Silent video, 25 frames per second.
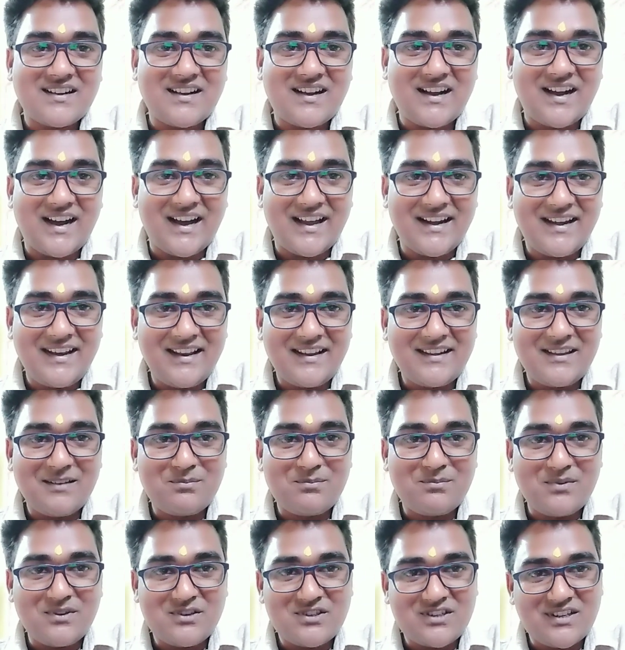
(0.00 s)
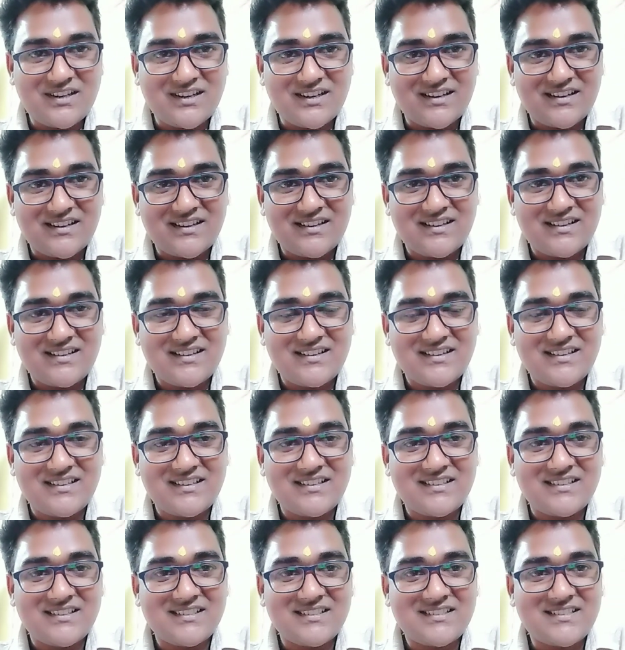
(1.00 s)
आने के पीछे
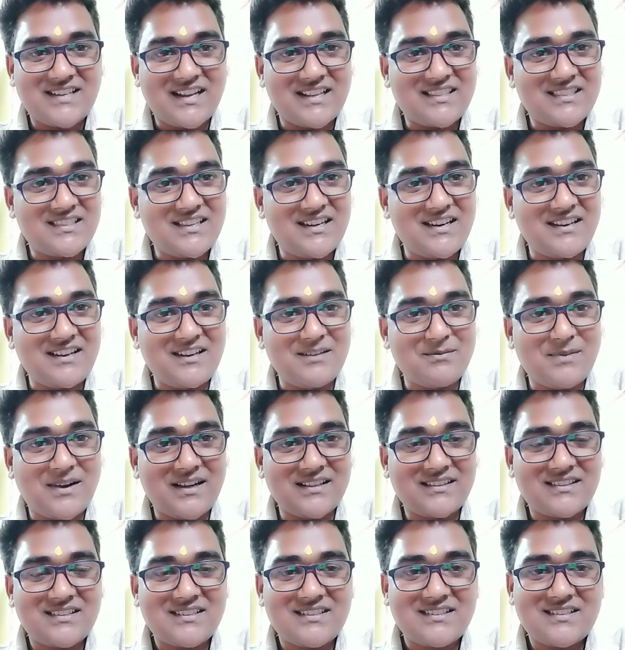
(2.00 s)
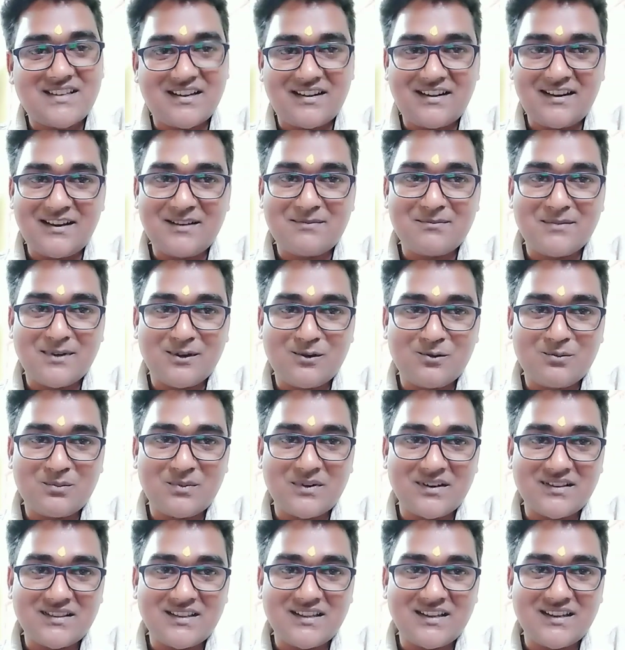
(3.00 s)
सात्री की बात सटीक मालूम
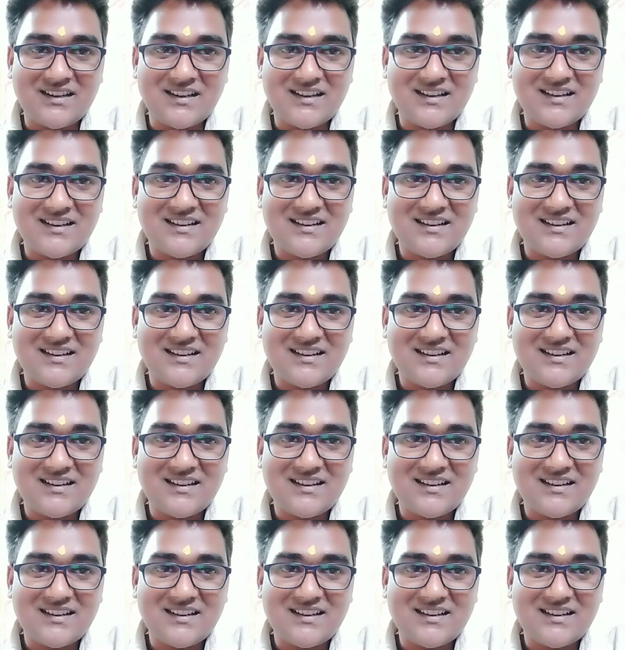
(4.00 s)
पड़ती है